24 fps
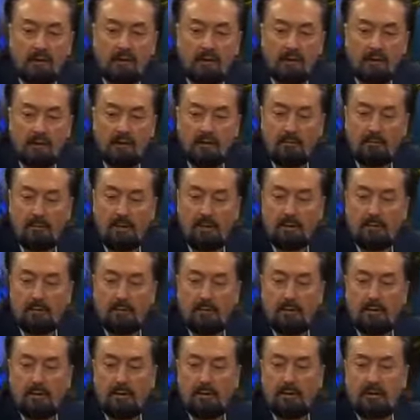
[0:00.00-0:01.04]
onların
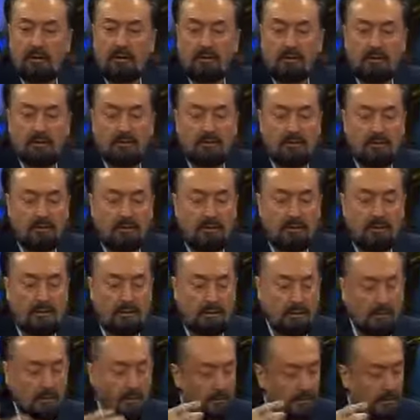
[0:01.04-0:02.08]
bedduaları, beddua
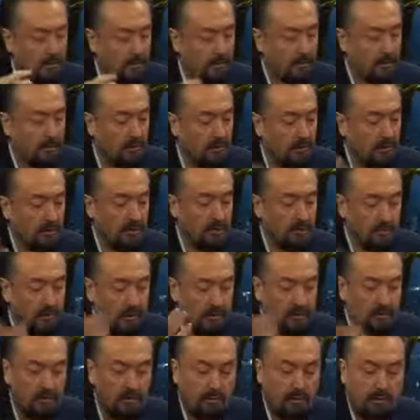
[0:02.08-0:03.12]
demeyeyim de işte ya, ne
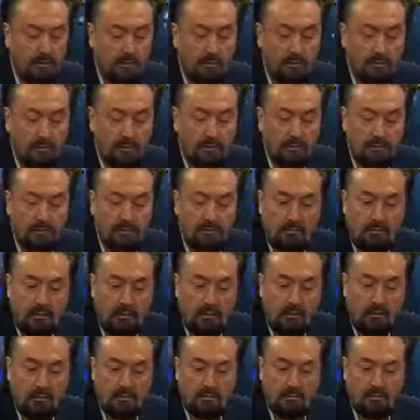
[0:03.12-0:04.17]
artık ona uygun
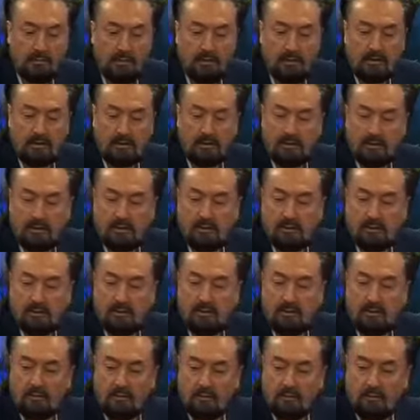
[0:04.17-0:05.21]
karşılığı
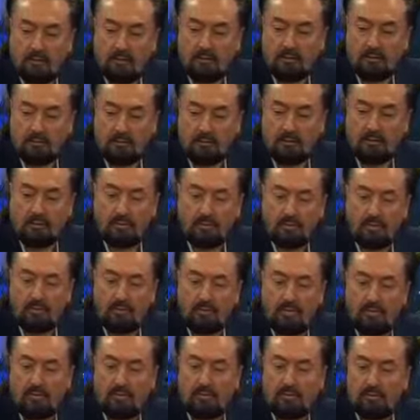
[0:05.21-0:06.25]
nedir? Yani olumsuz
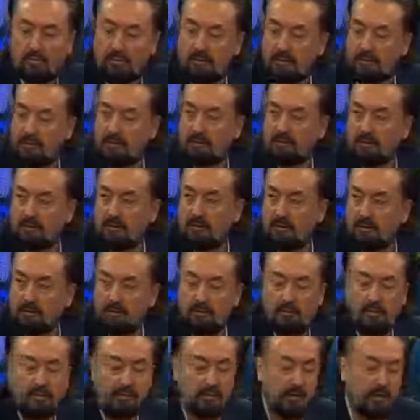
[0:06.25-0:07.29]
yönde yap,
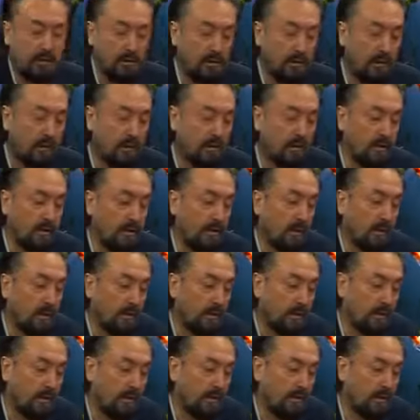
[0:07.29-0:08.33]
yaptıkları dualarla
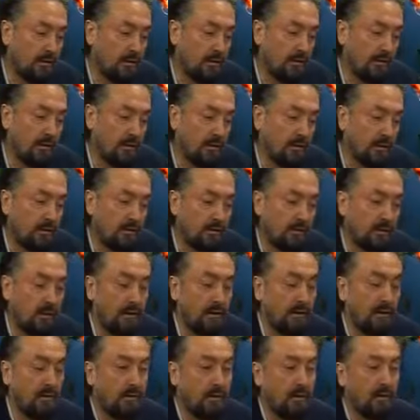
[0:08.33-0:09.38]

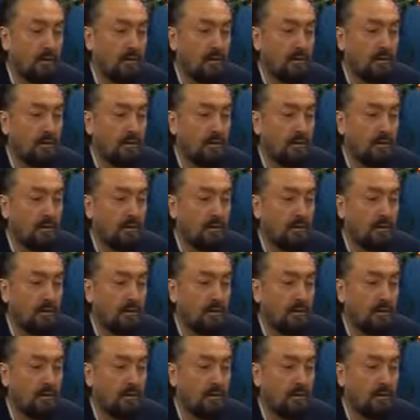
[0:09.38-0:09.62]
karşılaşırlarsa